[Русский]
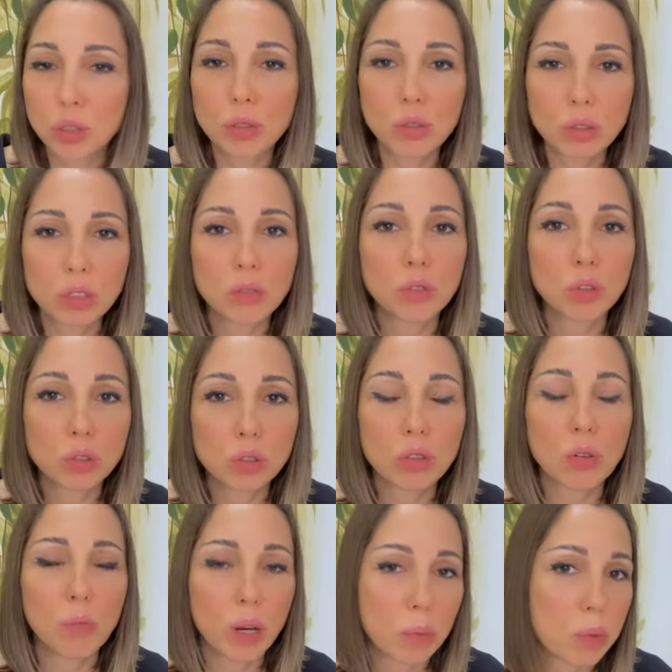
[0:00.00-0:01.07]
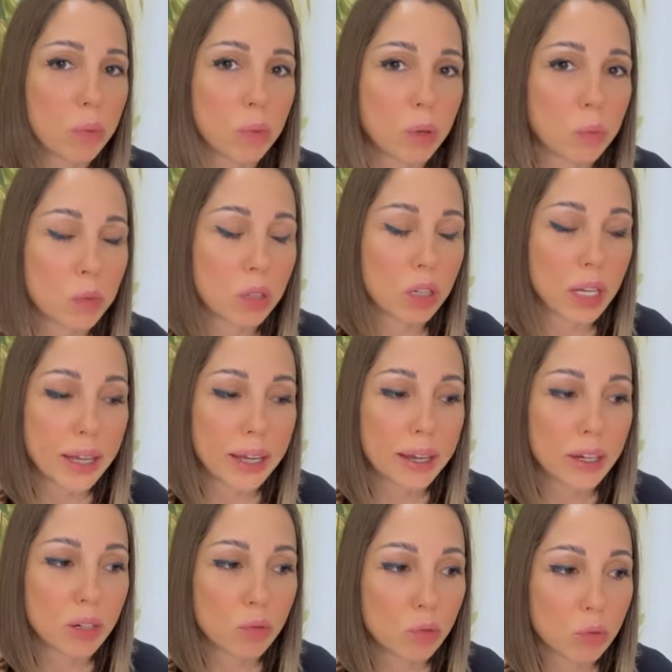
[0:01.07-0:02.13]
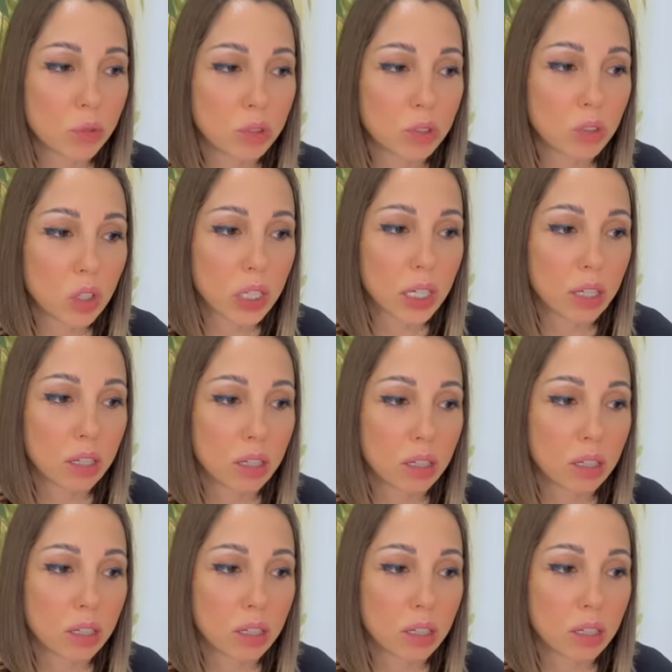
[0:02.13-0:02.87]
690 рублей, по-моему. Вот.